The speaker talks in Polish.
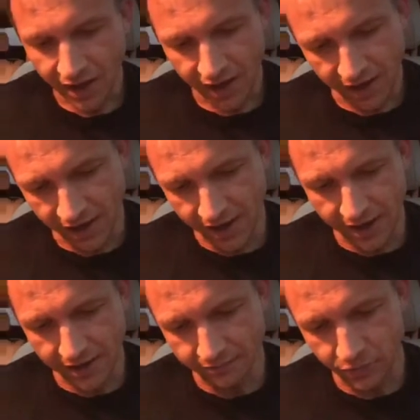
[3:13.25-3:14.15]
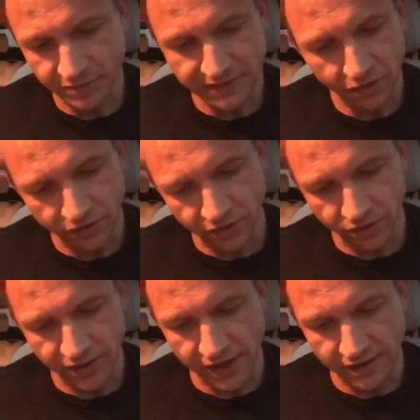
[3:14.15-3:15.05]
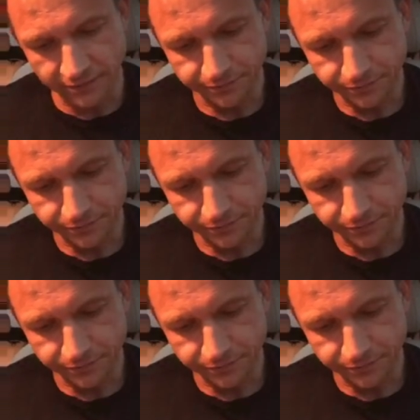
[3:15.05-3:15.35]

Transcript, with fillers: em, lub z tego tygodnia.